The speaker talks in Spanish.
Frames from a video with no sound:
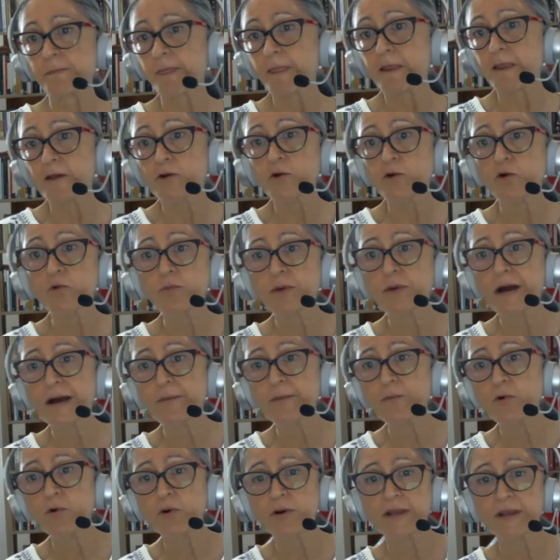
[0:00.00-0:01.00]
Nos
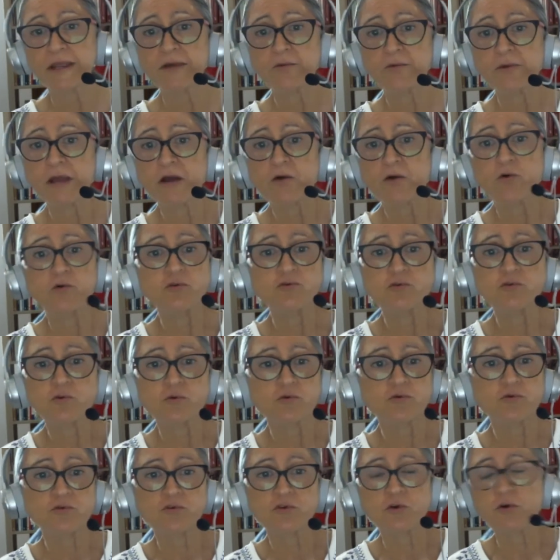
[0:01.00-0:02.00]
vamos, es una
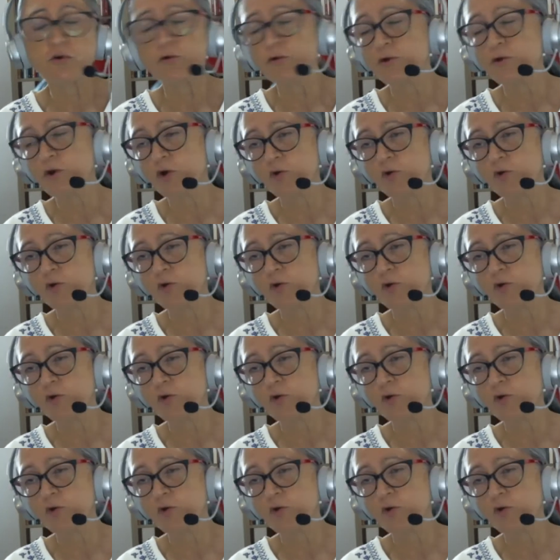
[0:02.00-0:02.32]
construcción,